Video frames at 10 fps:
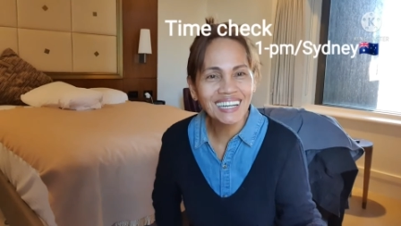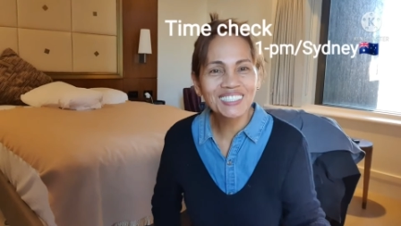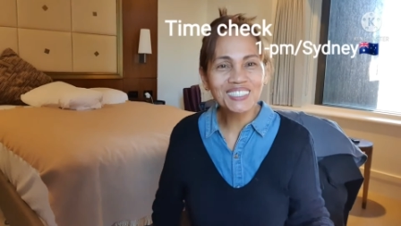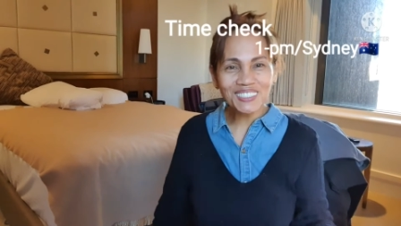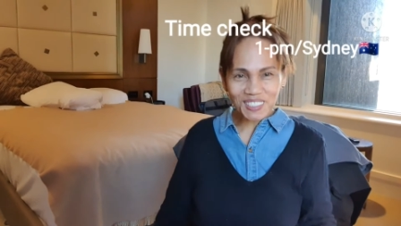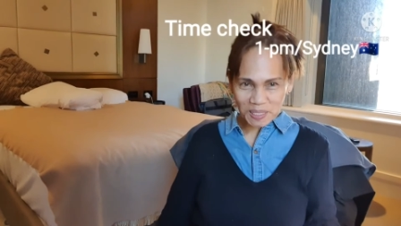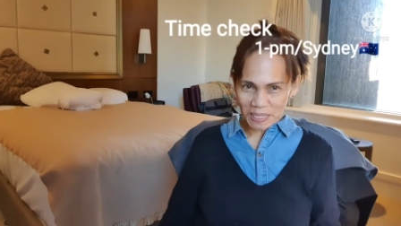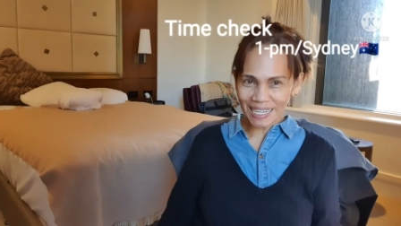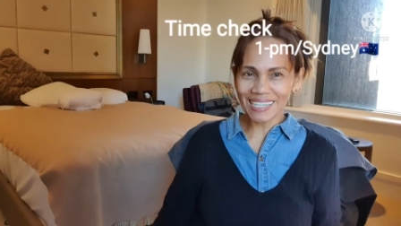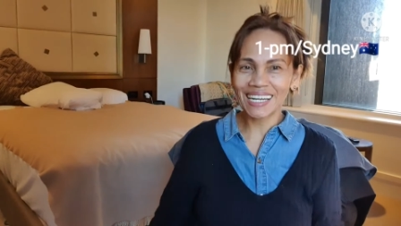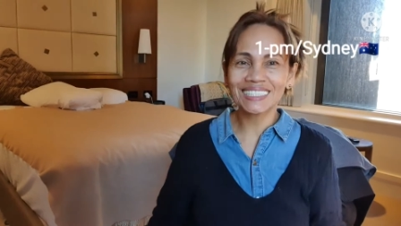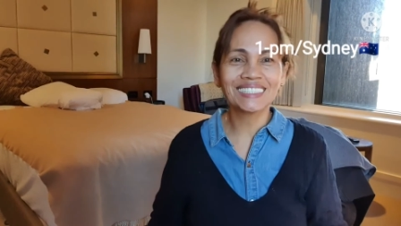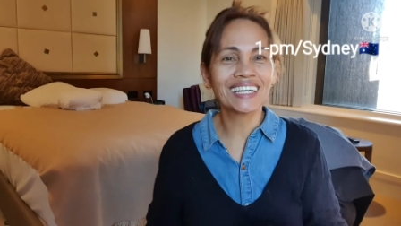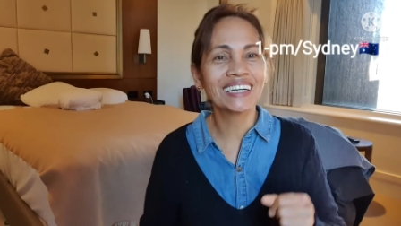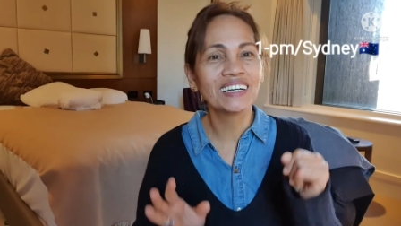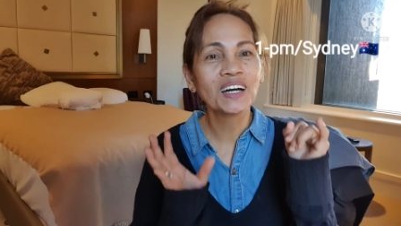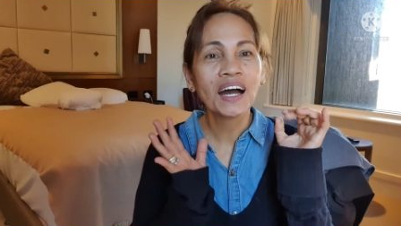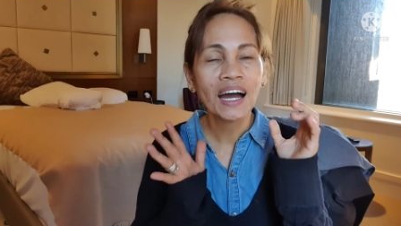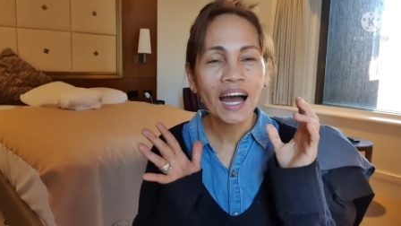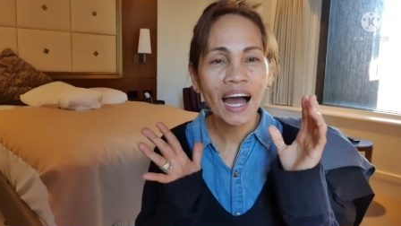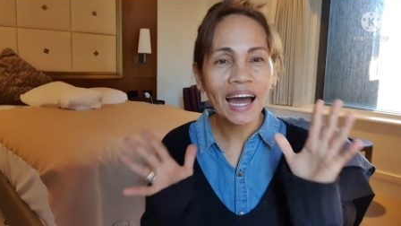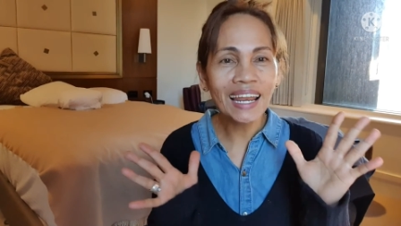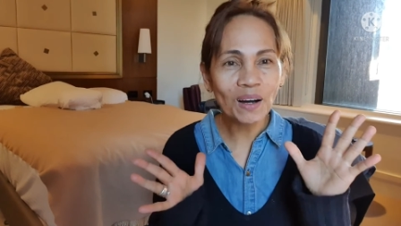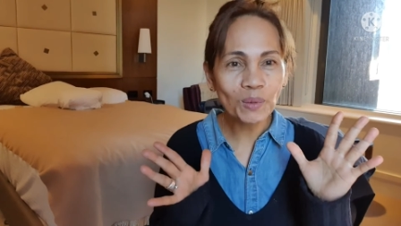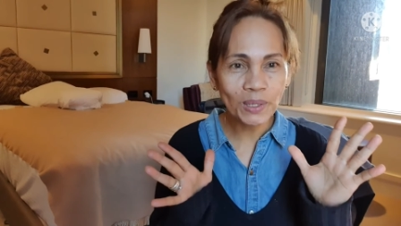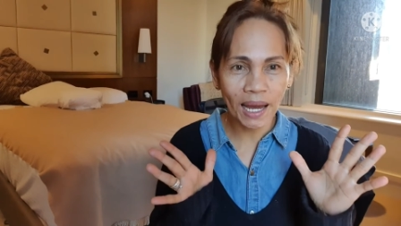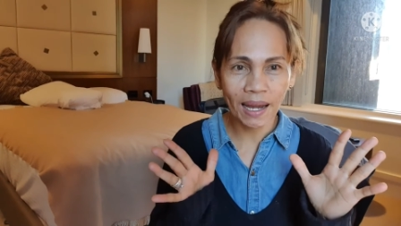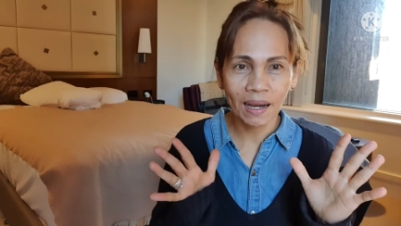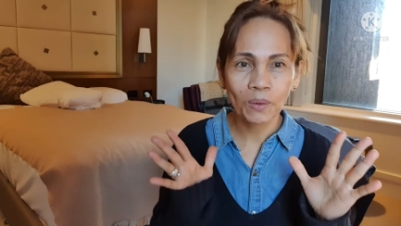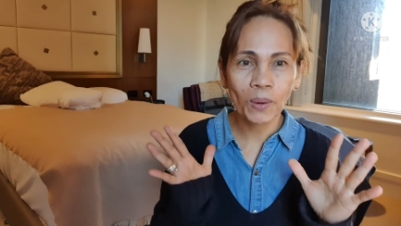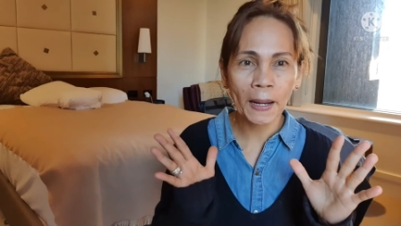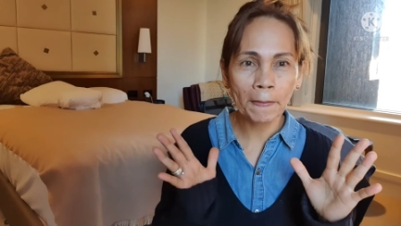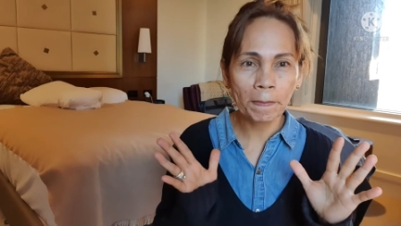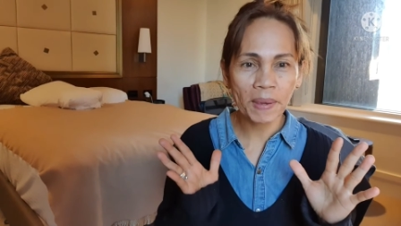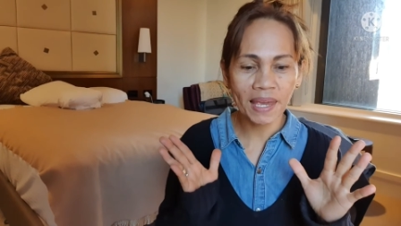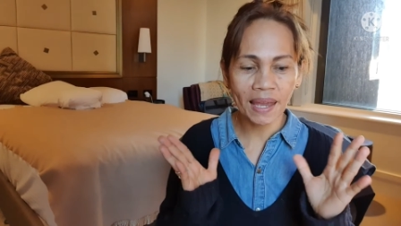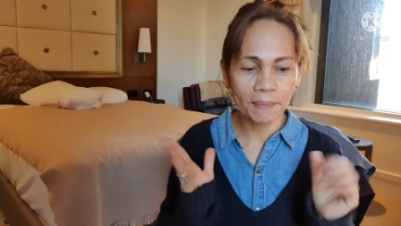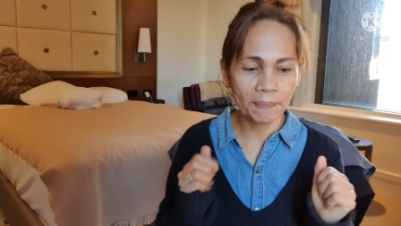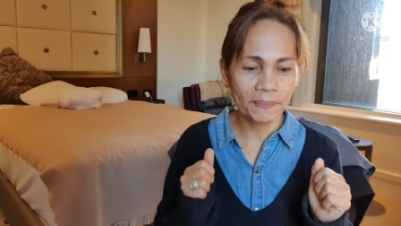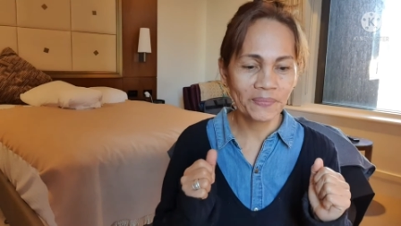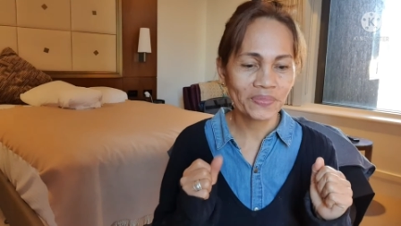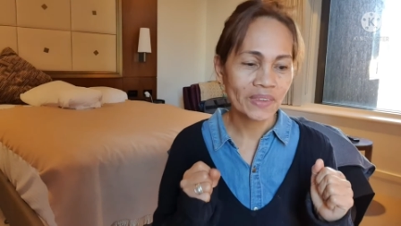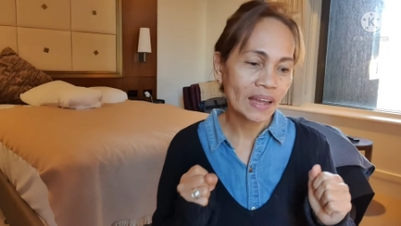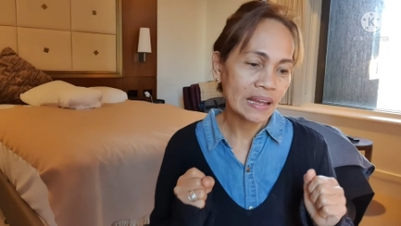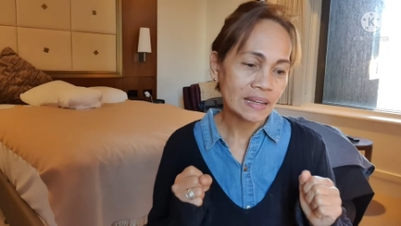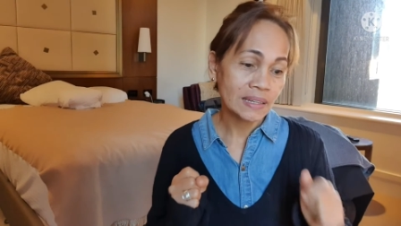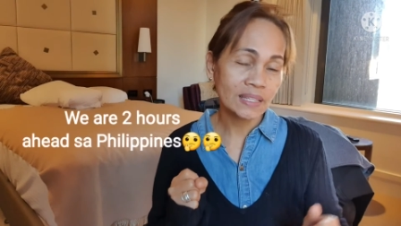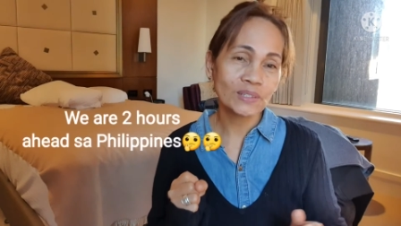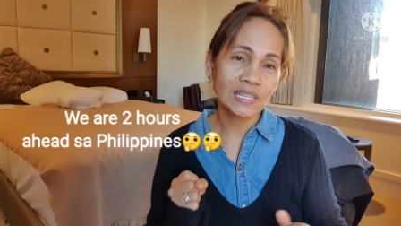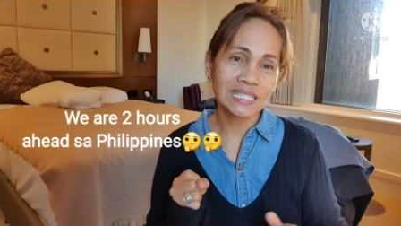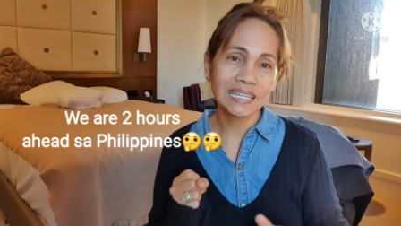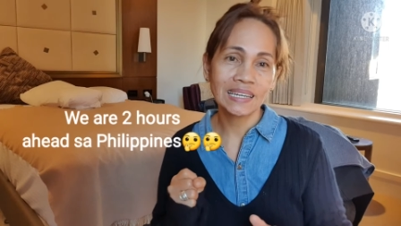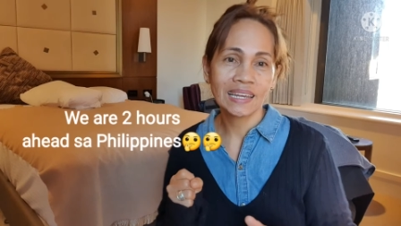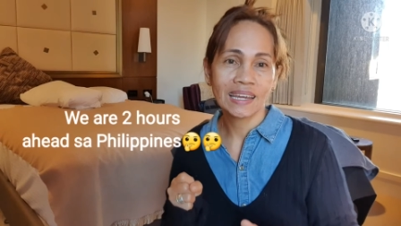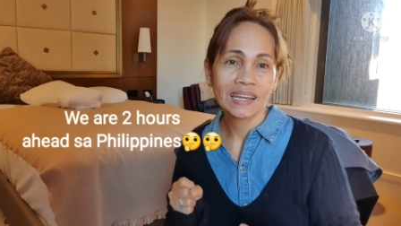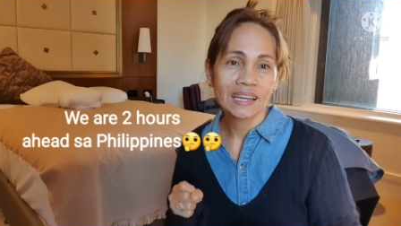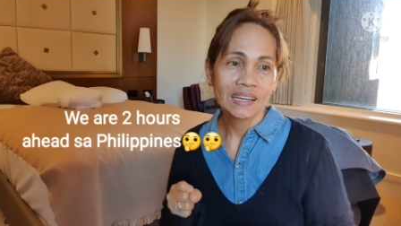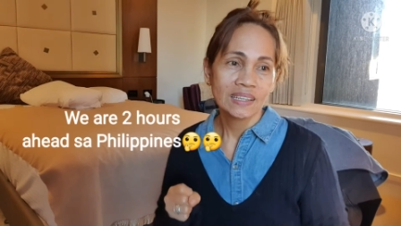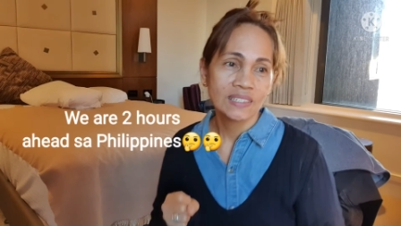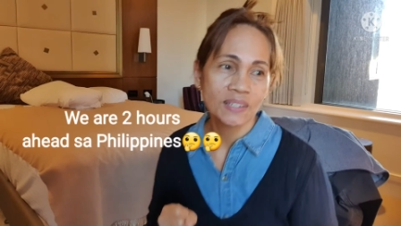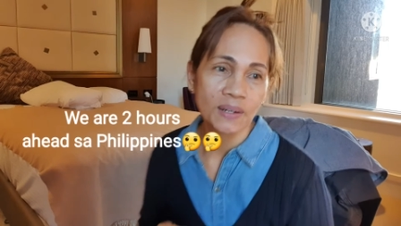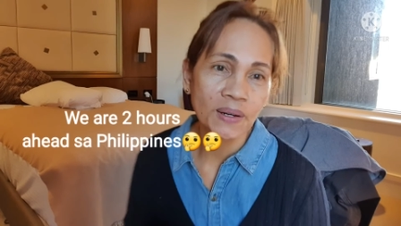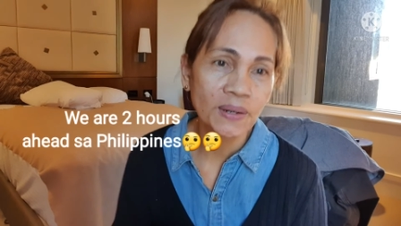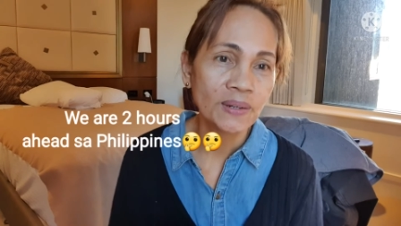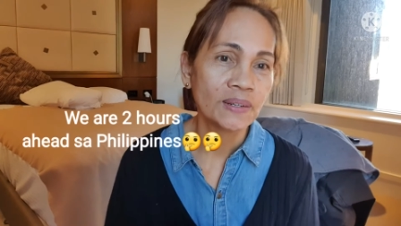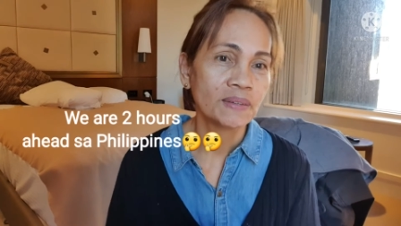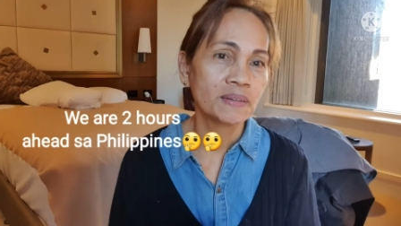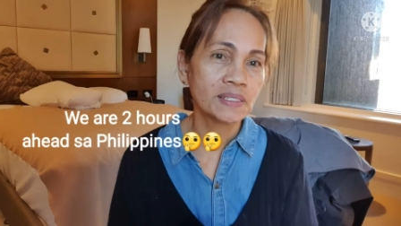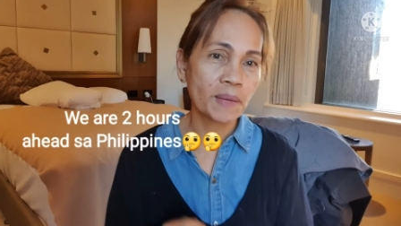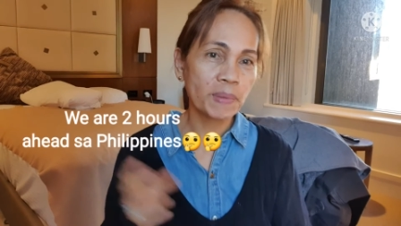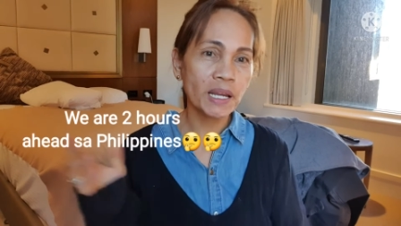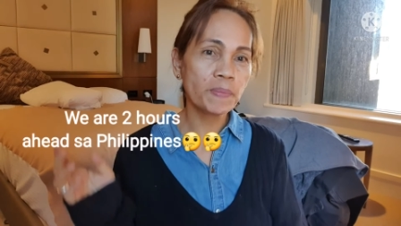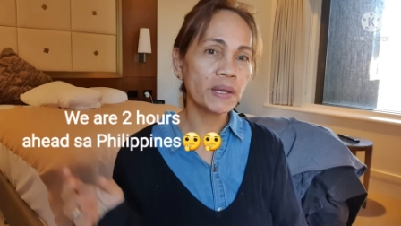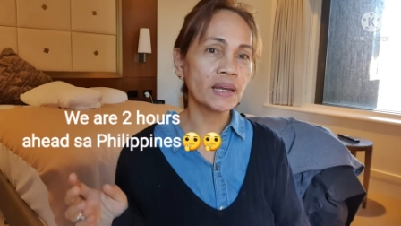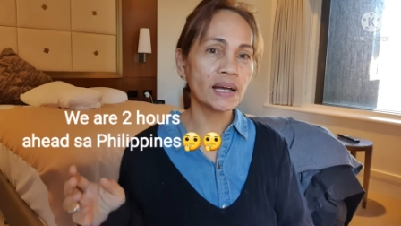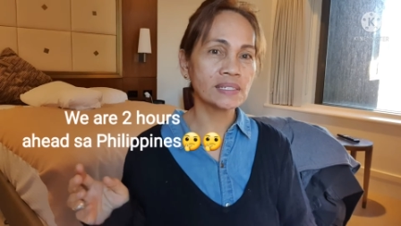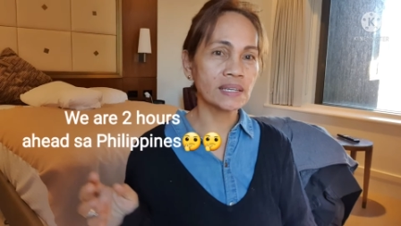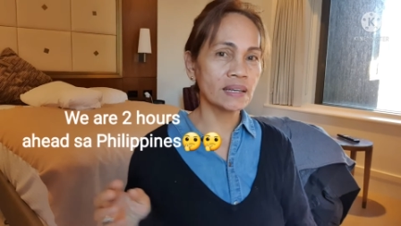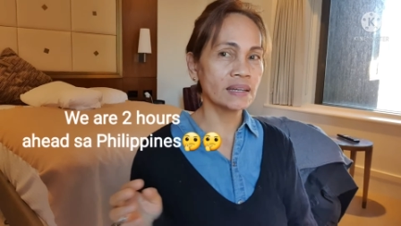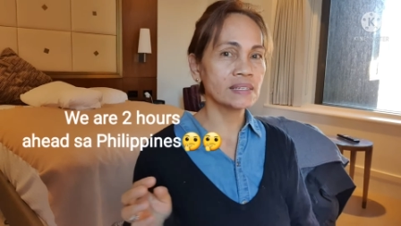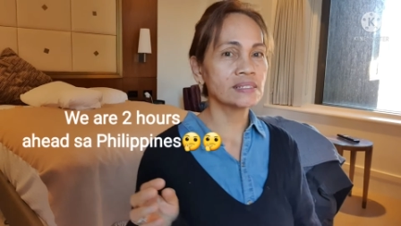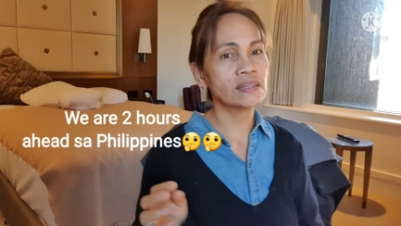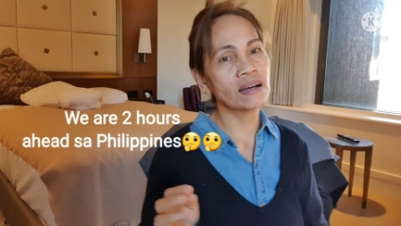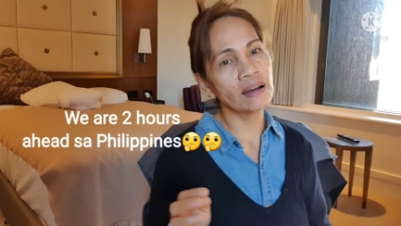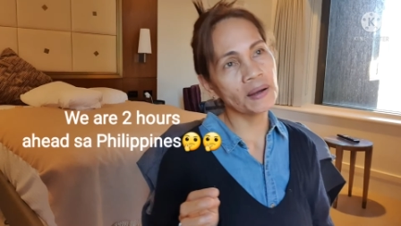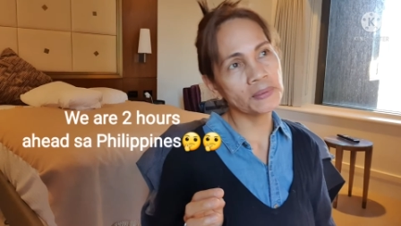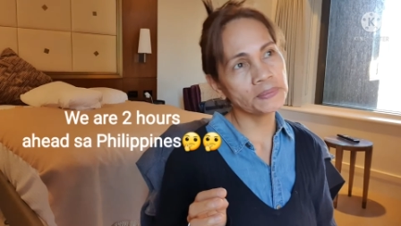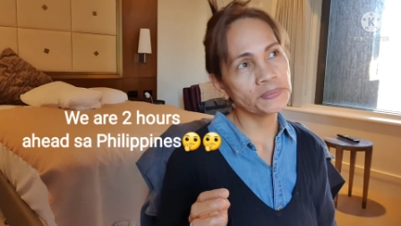Nagro-roll na lang ng chair alauna, 1 p.m. dito sa Sydney. So, sa Pilipinas is uh,